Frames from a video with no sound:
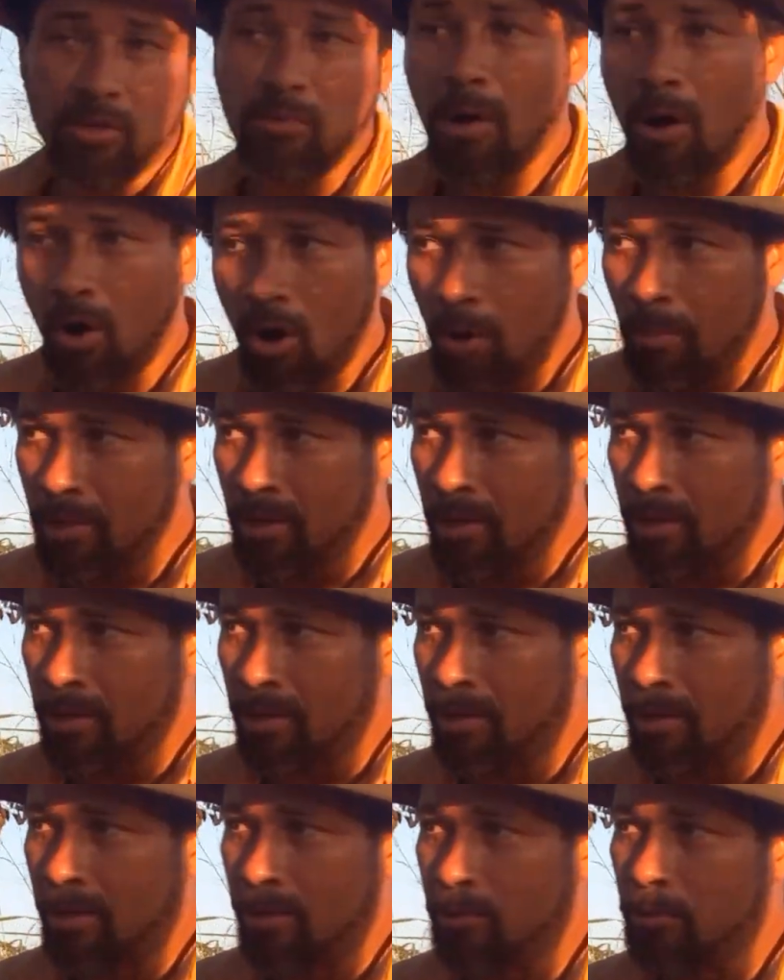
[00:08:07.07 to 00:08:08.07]
E uma obra
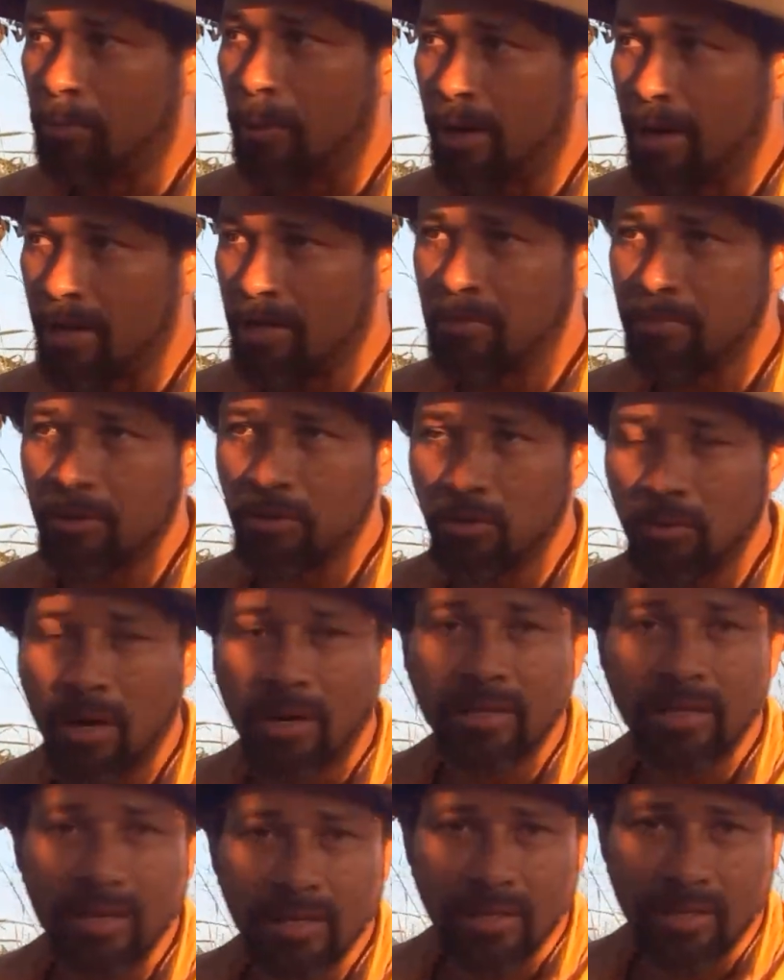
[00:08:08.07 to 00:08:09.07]
não parece mais um
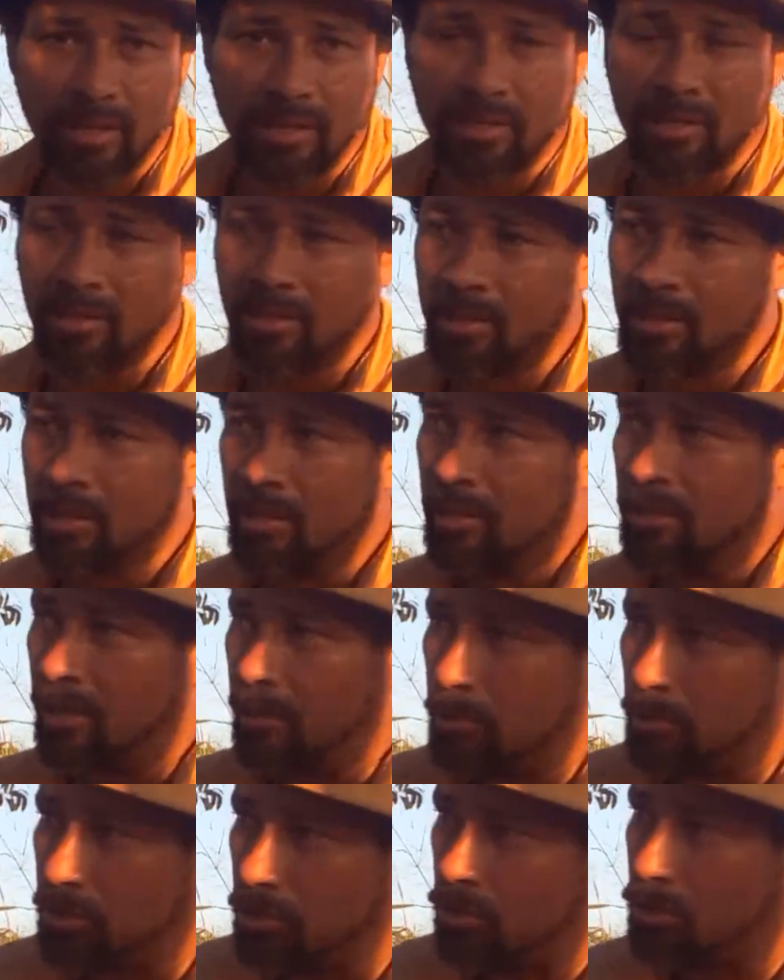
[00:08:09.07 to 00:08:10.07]
lugar interessante. Temos